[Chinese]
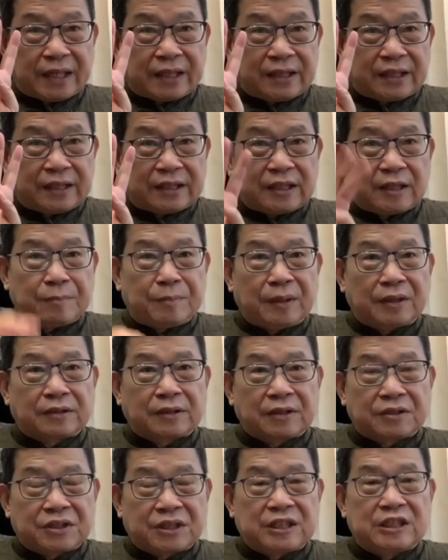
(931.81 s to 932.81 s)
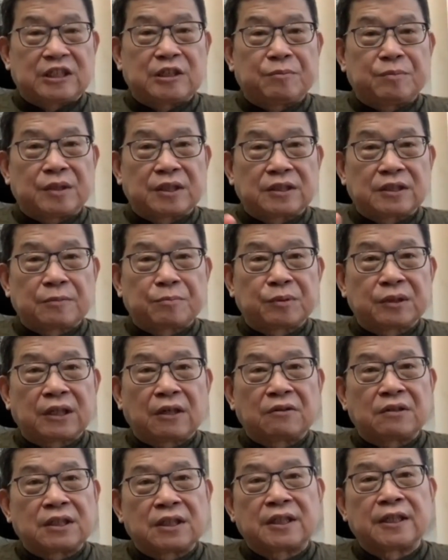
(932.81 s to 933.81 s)
个人来报道习近平这不
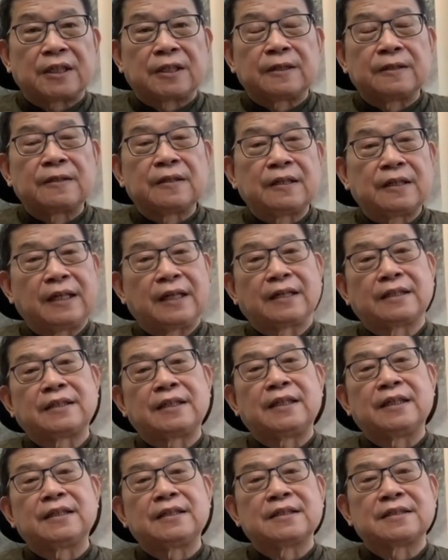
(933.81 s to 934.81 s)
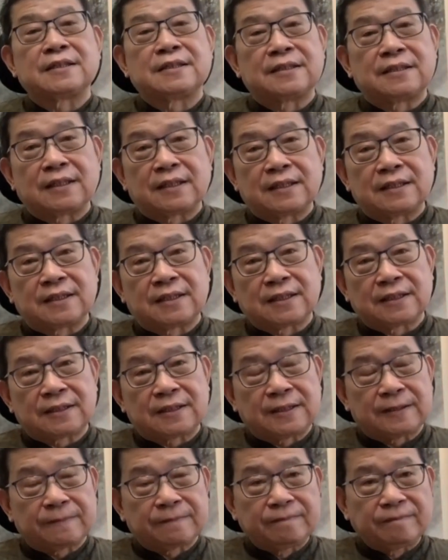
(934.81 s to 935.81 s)
到一天、两天的时间的行
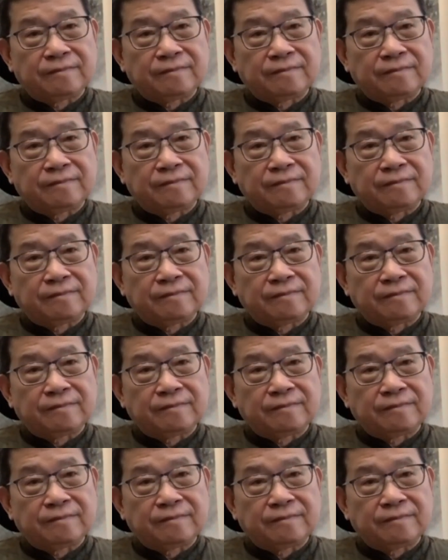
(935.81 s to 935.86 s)
程。